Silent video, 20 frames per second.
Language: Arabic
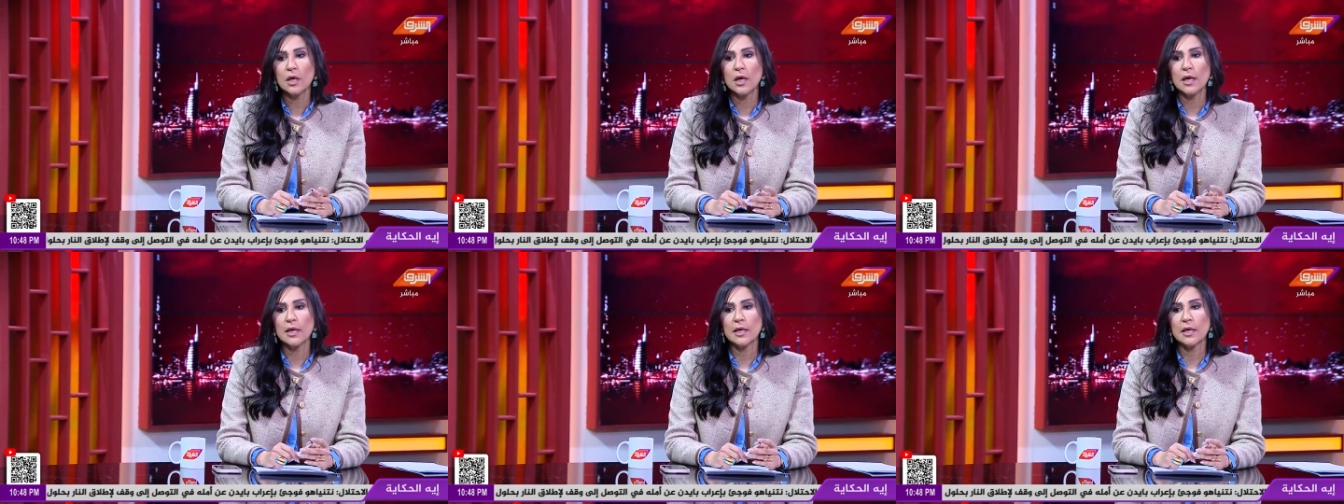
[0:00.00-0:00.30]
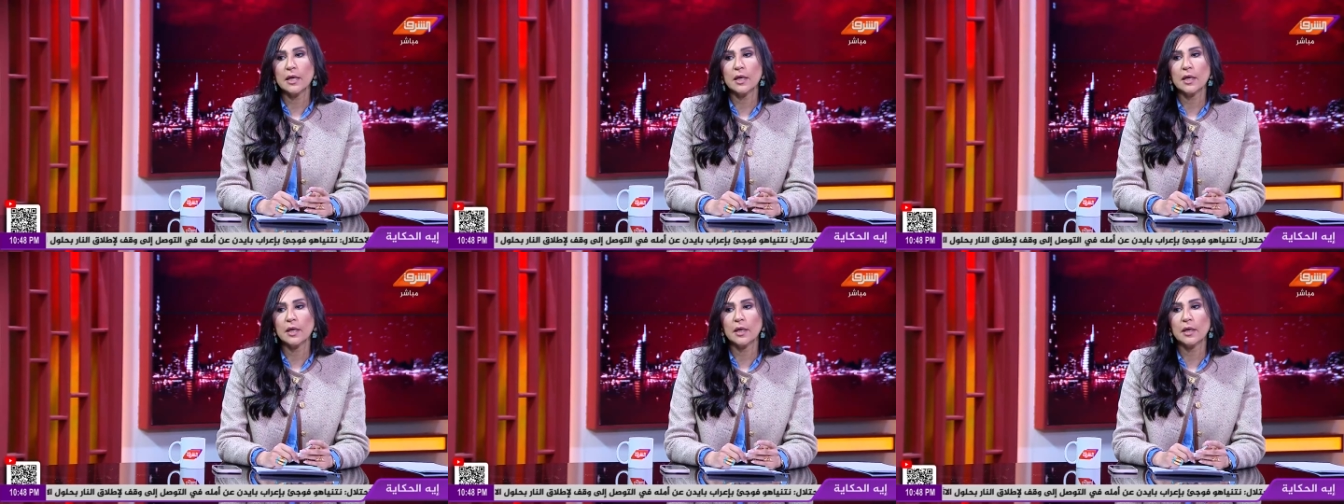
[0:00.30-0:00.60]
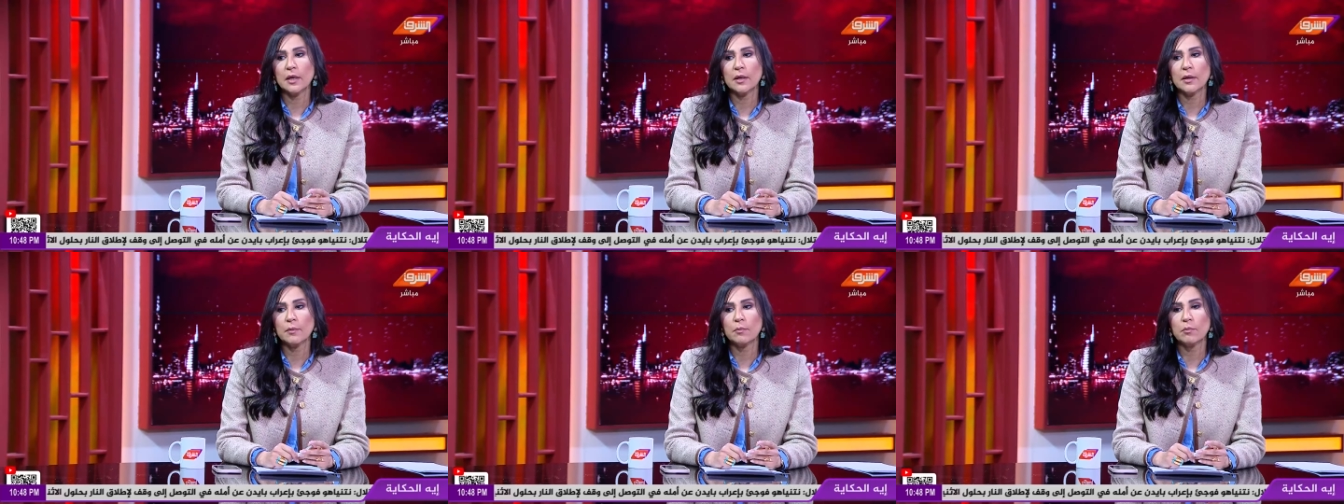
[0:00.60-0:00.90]

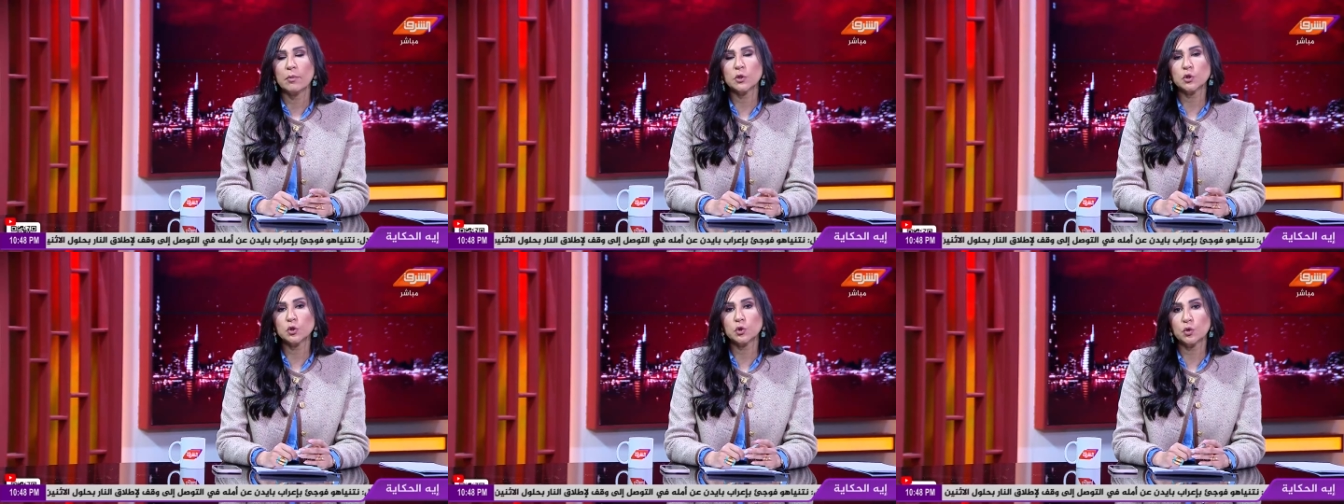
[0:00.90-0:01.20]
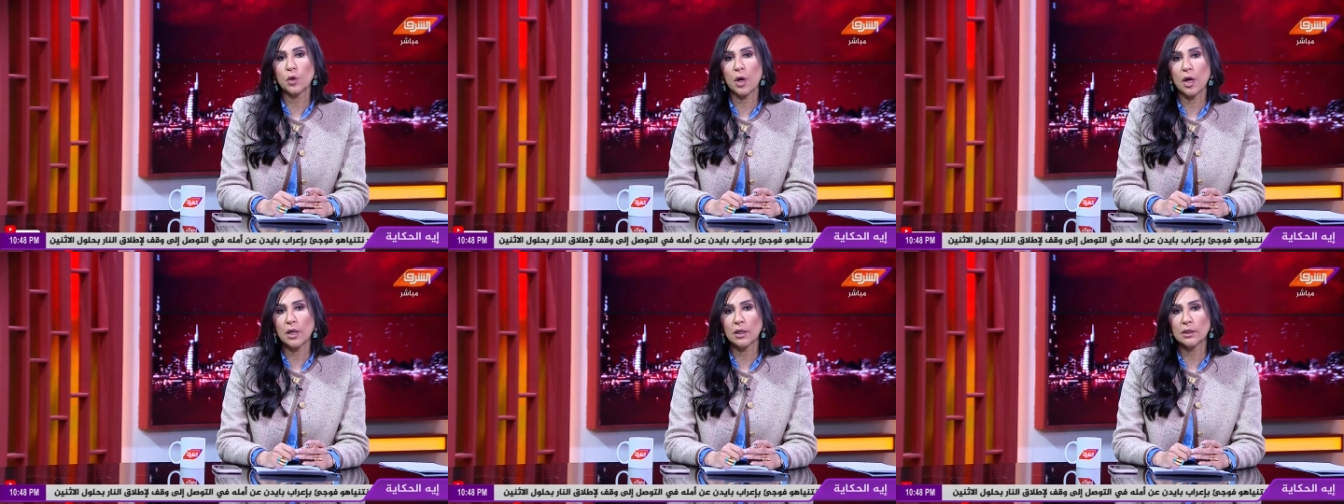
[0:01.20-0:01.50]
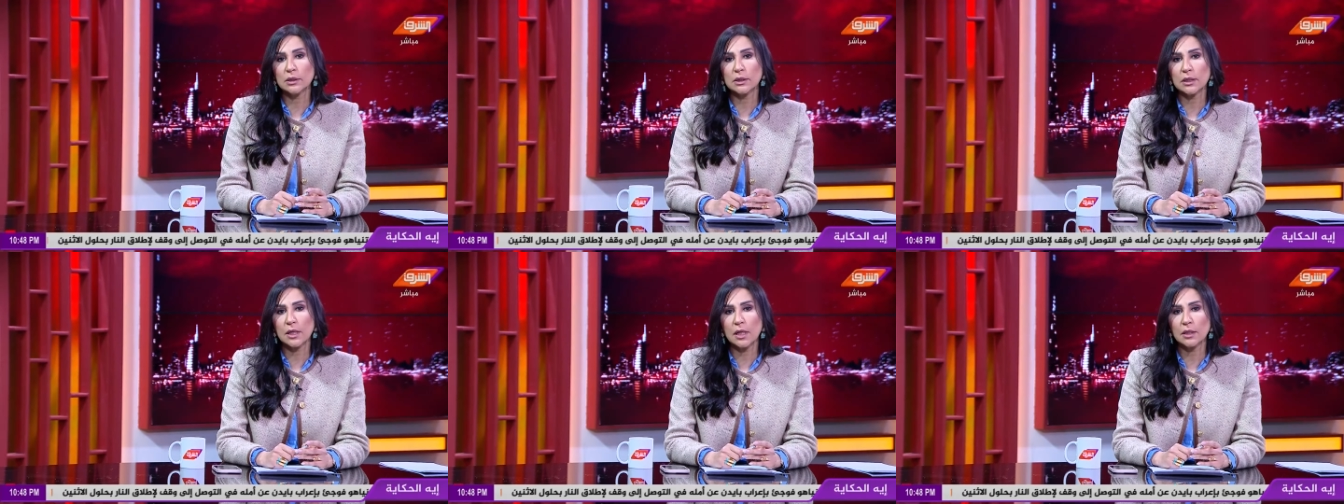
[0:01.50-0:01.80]
آه،
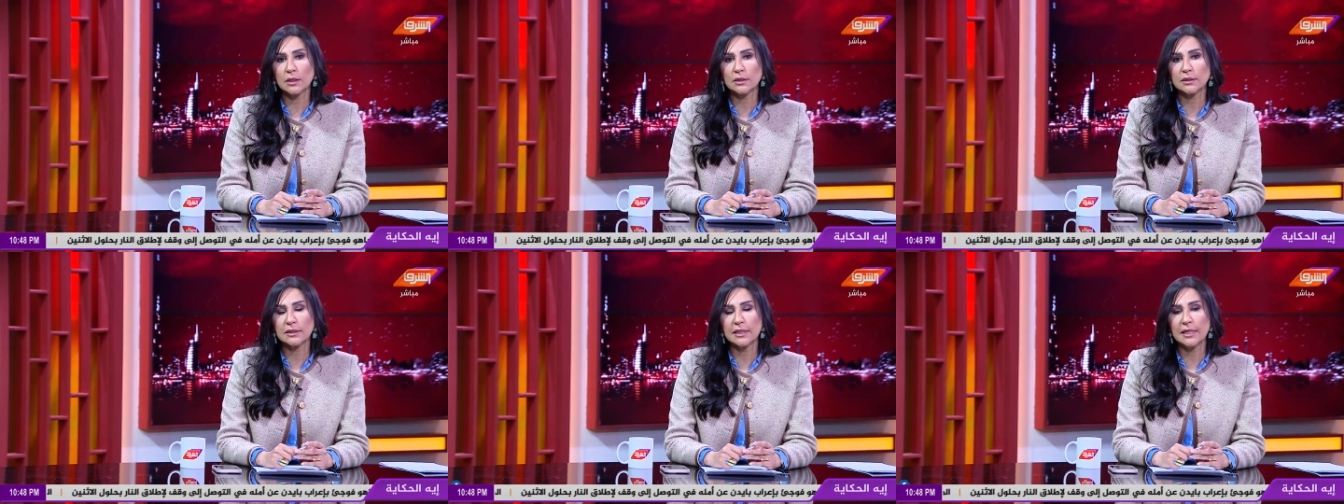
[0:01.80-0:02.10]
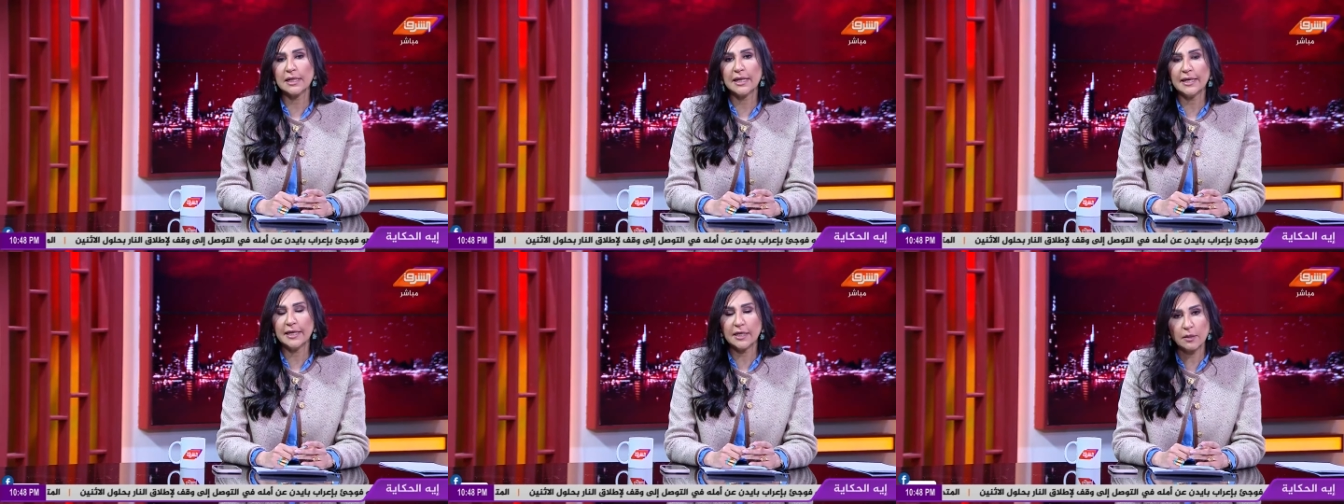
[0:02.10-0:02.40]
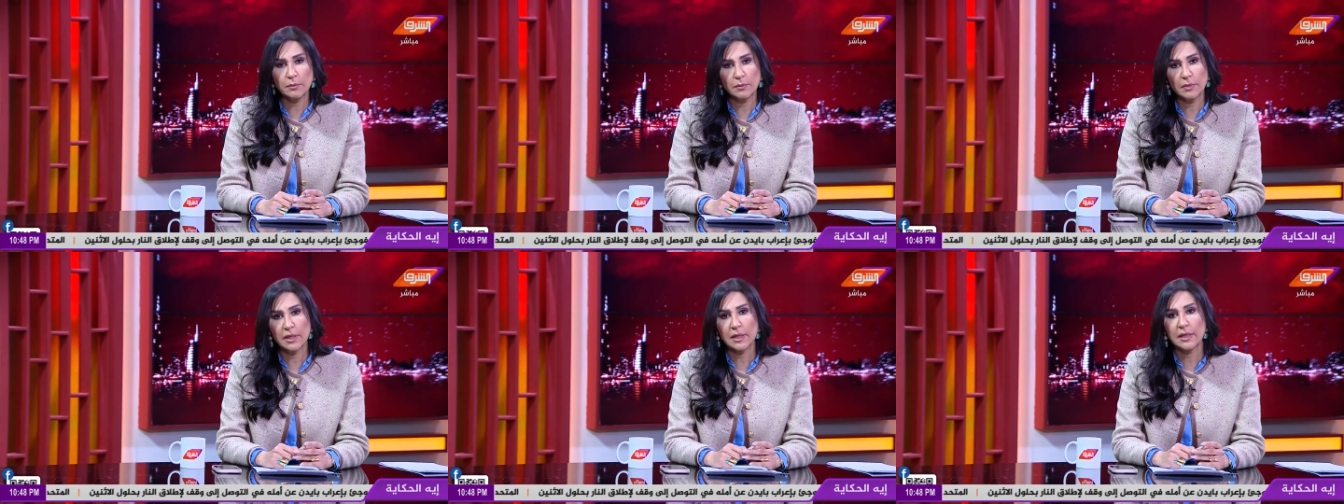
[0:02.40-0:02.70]
مشروعات رأس
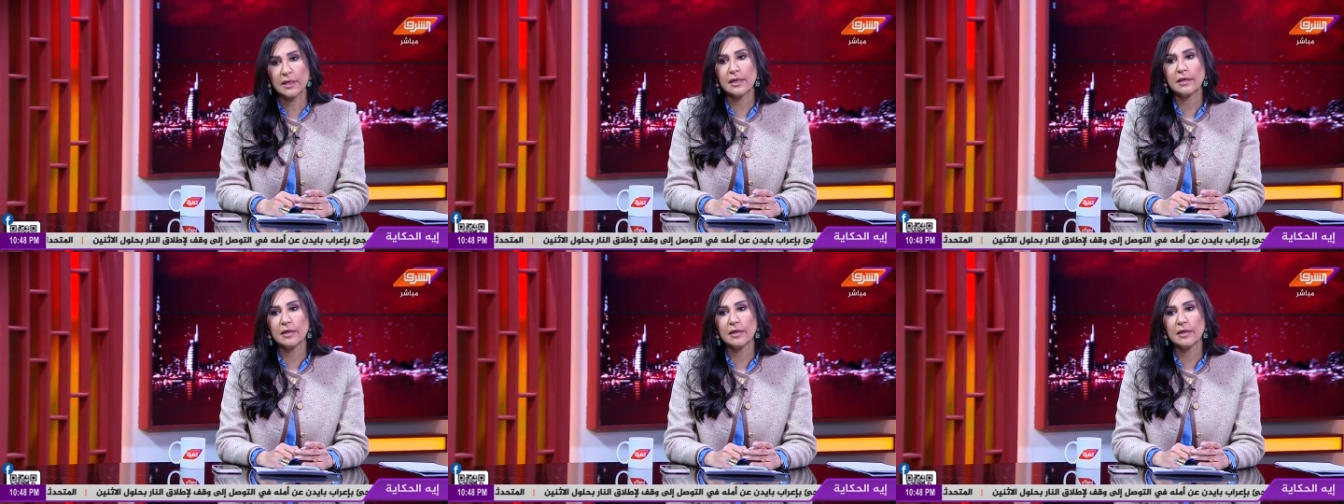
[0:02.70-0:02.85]
الحكمة